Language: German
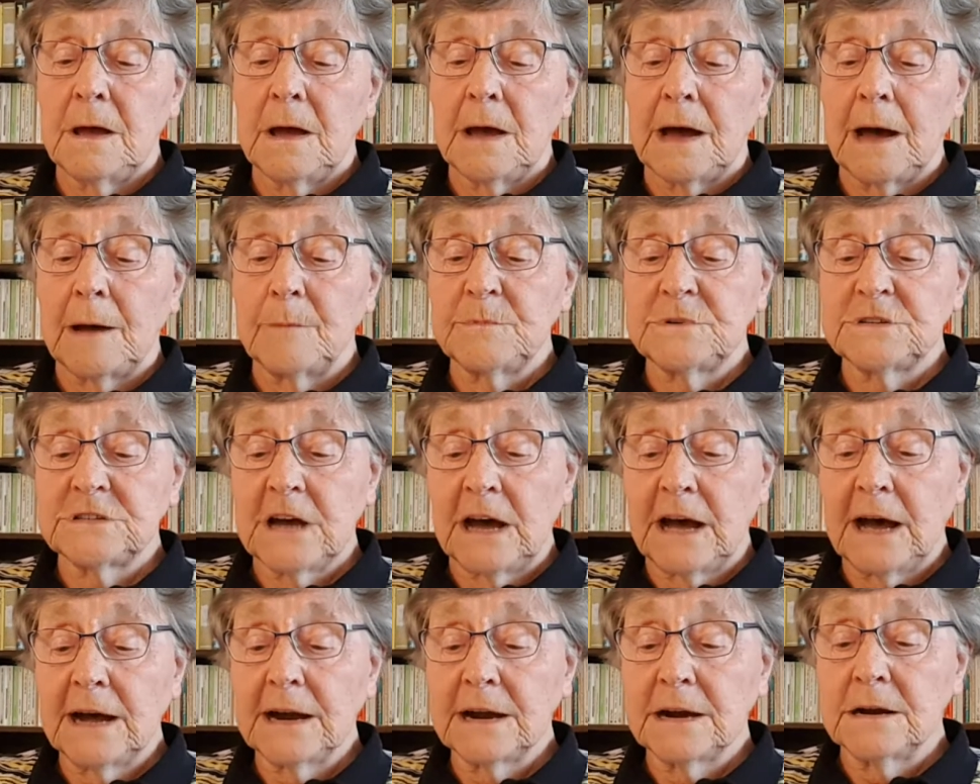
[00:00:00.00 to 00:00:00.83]
Am
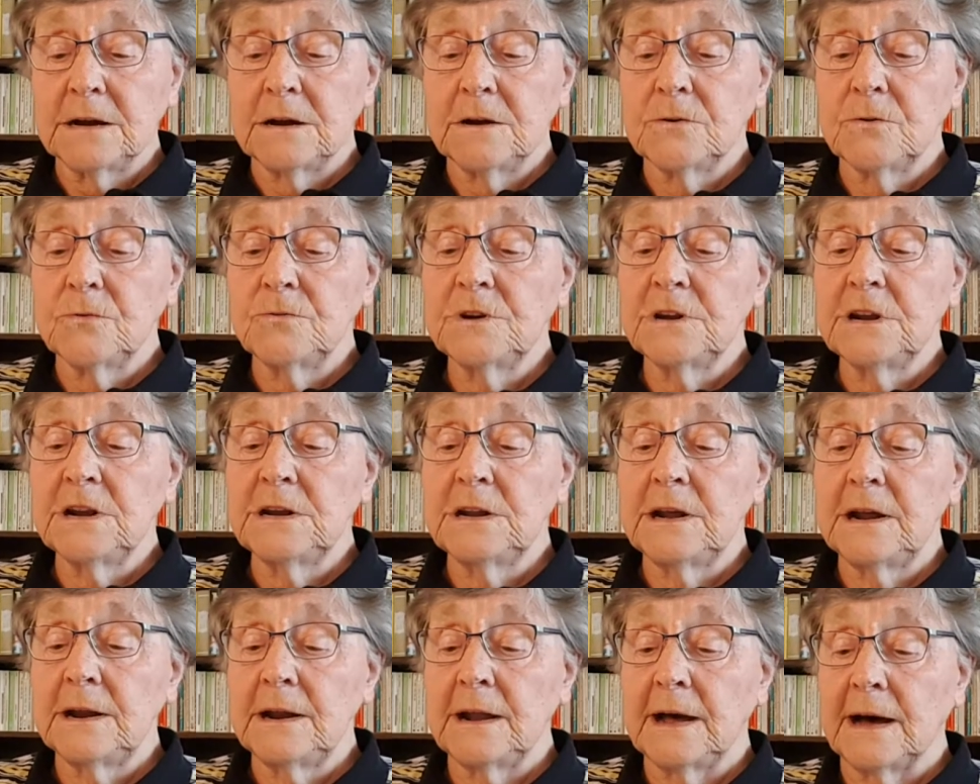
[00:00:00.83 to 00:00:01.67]
Tag und in
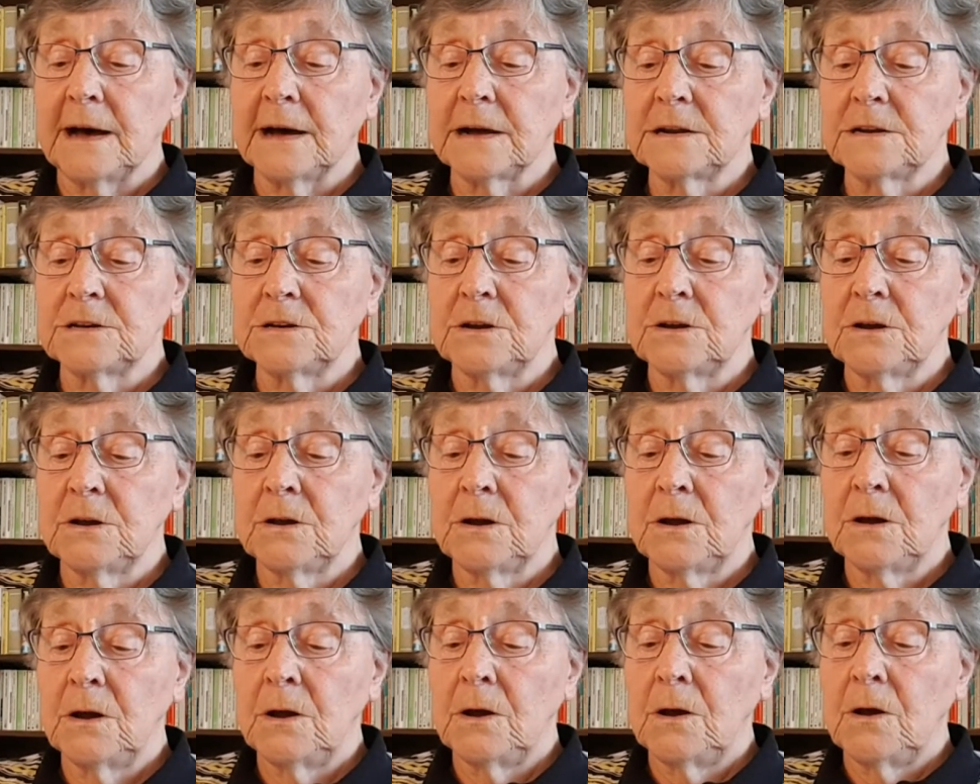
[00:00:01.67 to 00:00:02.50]
der Nacht
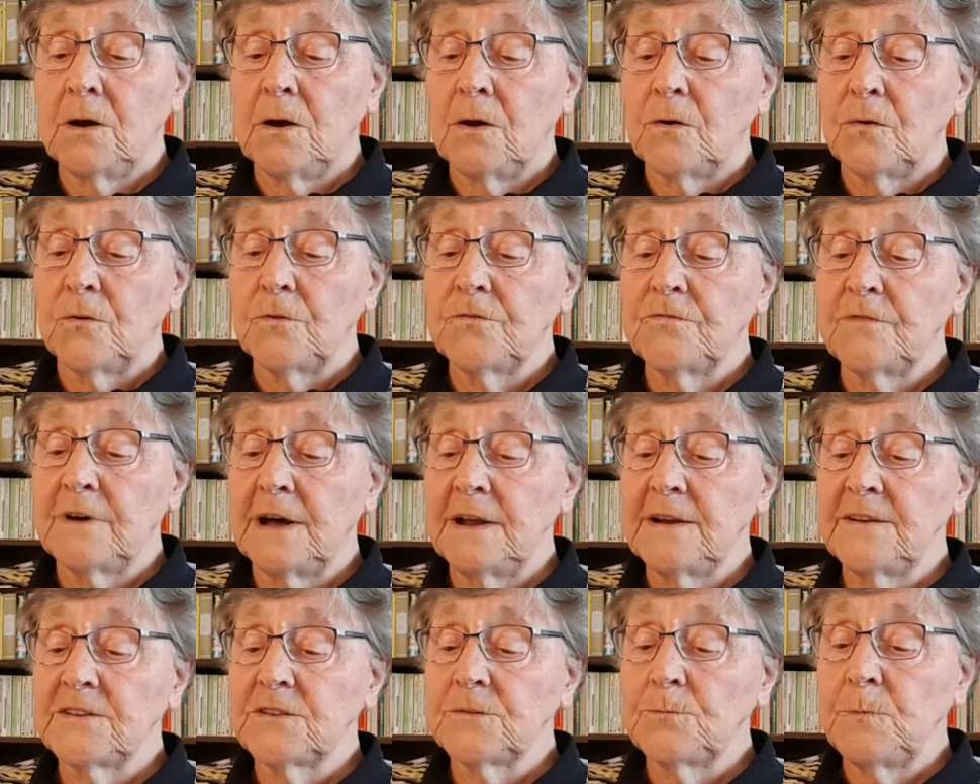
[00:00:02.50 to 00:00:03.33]
und
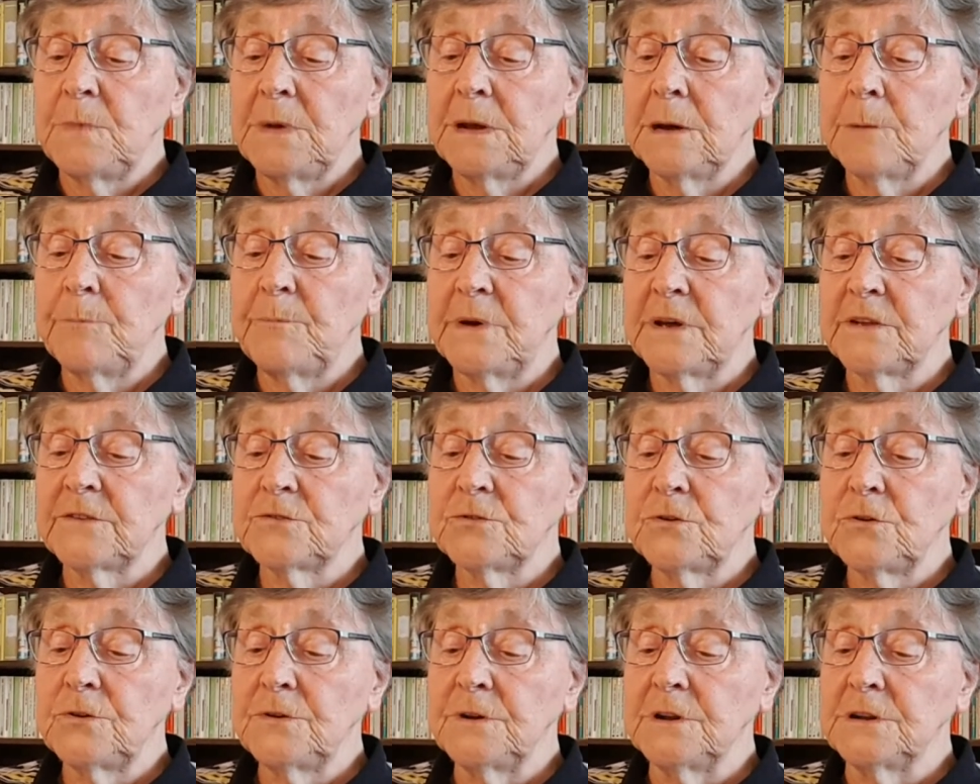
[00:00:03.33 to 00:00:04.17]
weil es mir
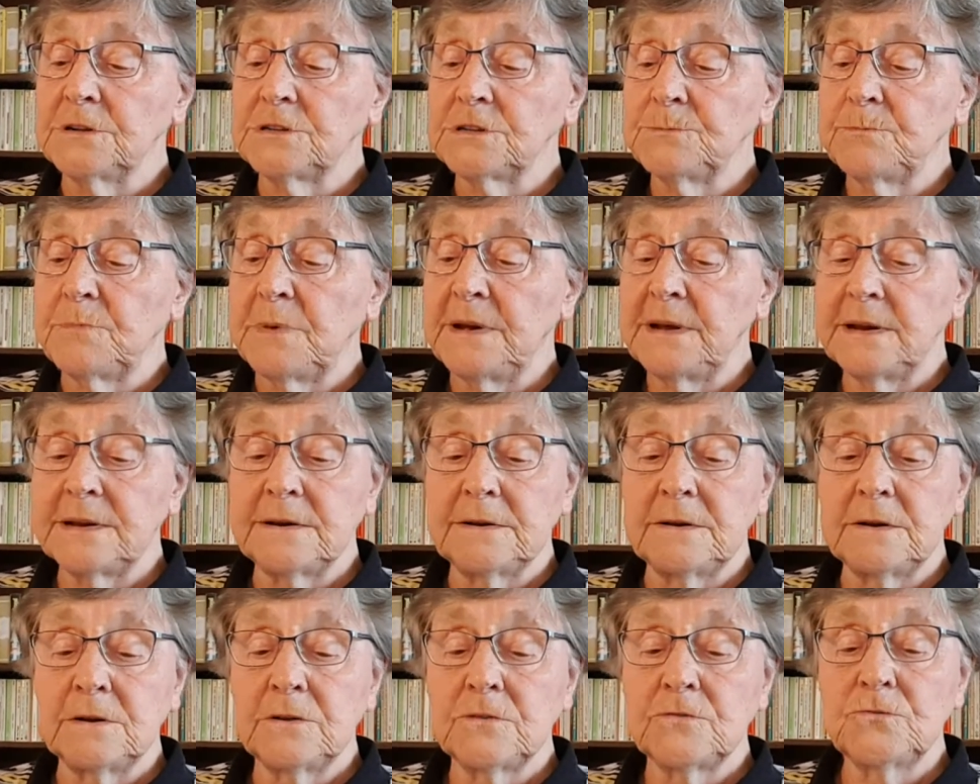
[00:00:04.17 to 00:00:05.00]
persönlich
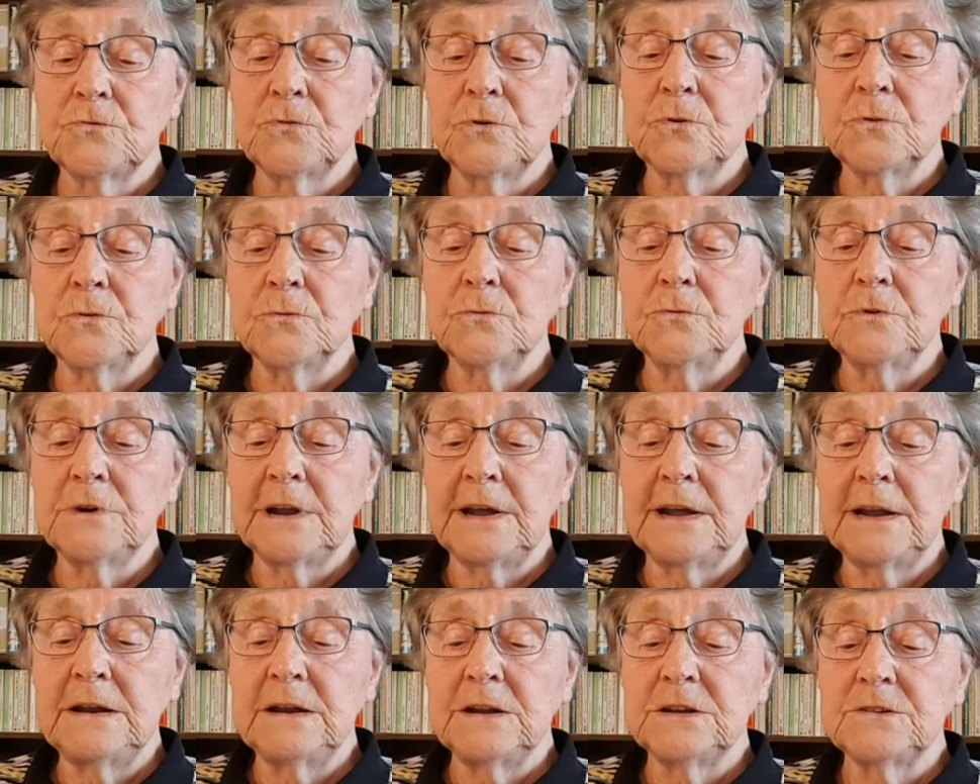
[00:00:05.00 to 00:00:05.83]
beten so
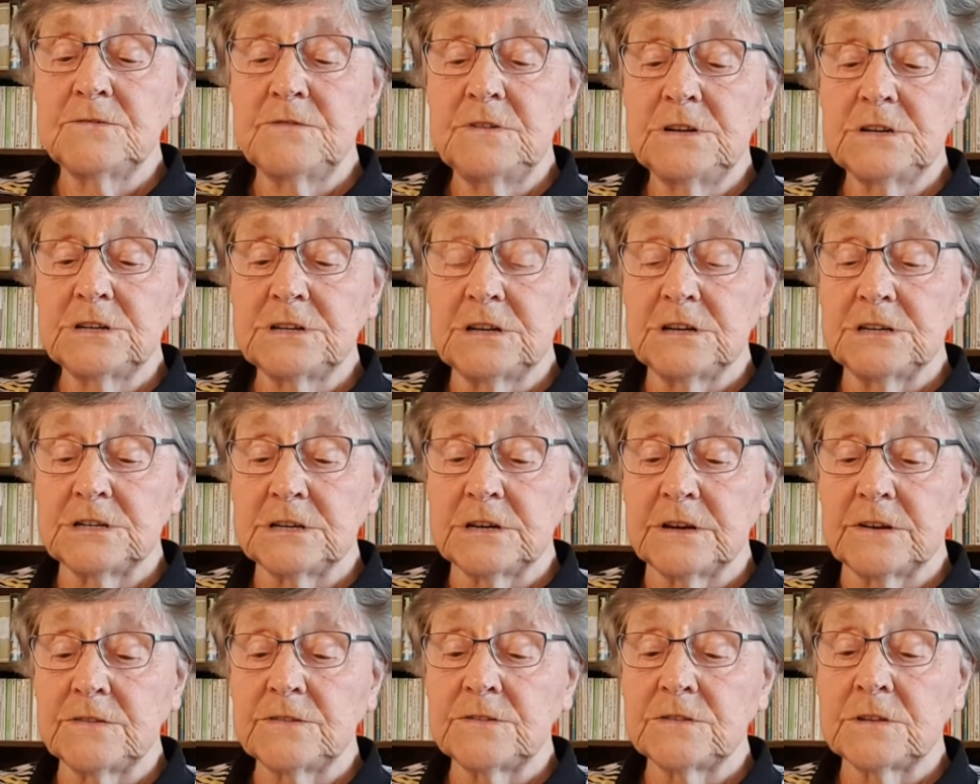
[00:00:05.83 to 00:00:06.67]
unendlich wichtig
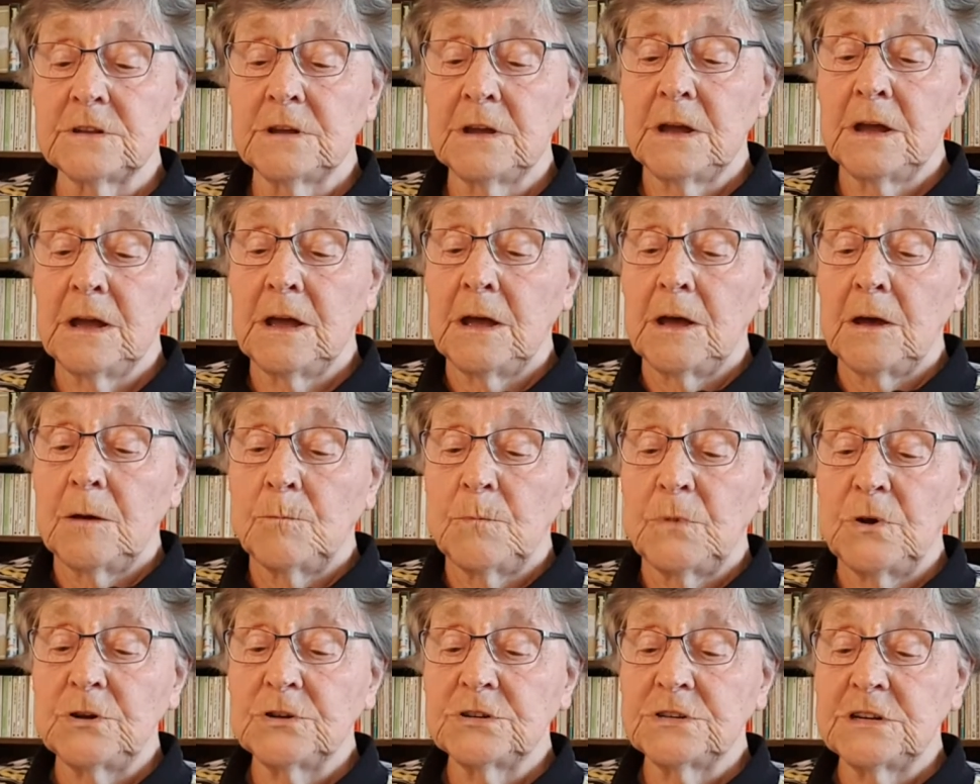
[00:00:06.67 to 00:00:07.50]
ist,
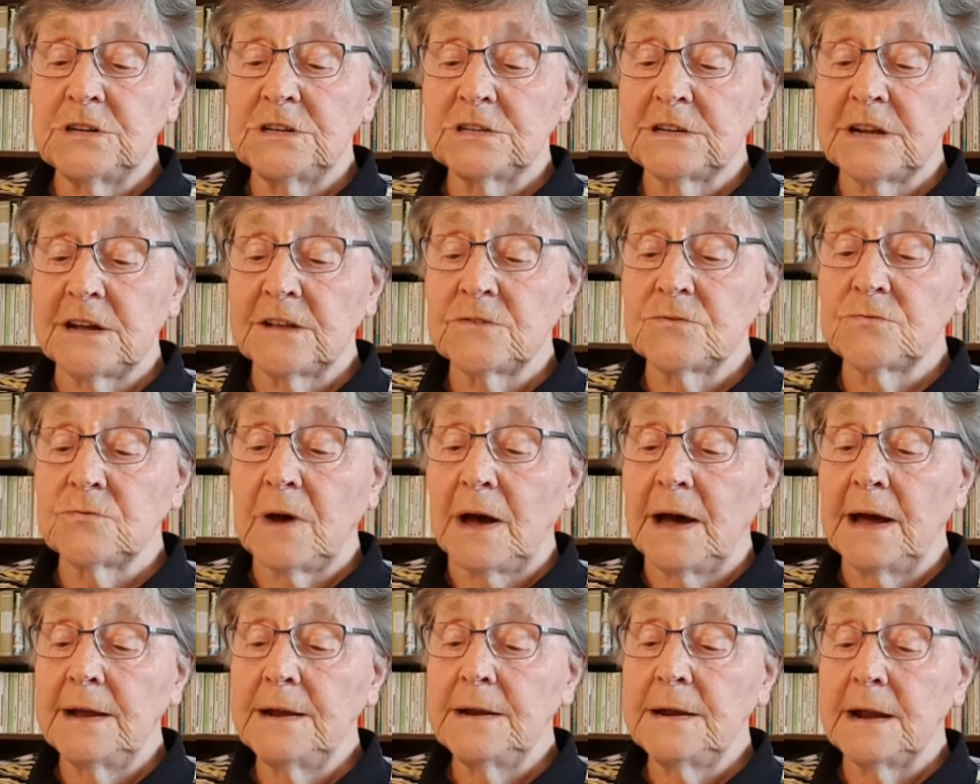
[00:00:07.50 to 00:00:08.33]
möchte ich dazu
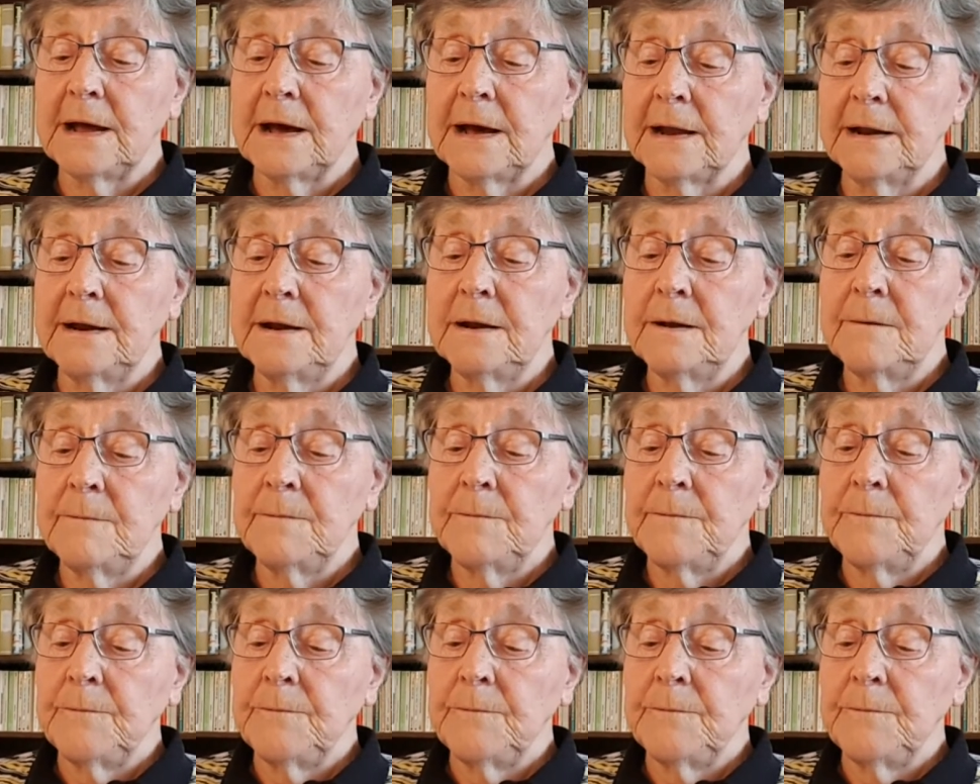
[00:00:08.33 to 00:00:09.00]
einladen,